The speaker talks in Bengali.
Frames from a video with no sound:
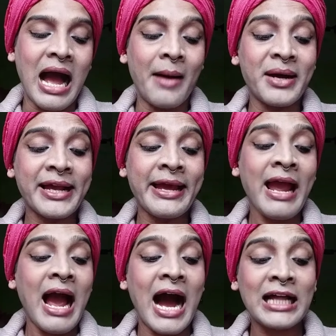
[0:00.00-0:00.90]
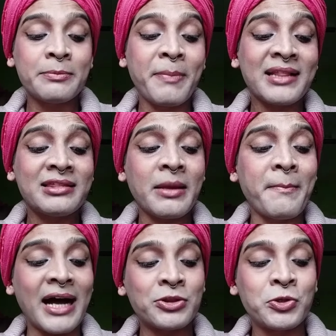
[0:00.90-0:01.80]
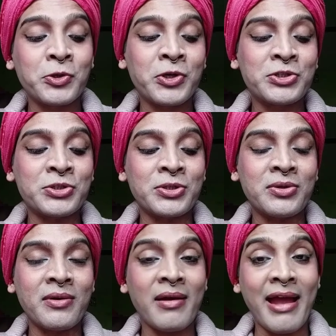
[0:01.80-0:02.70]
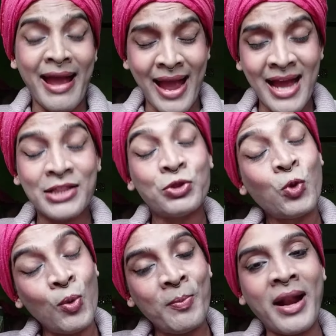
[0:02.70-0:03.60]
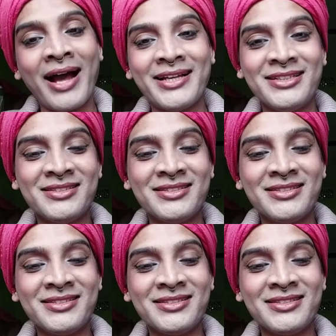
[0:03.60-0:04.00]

আমাকে হাত পাততে বাধ্য করেছ হ্যাঁ তোমরাই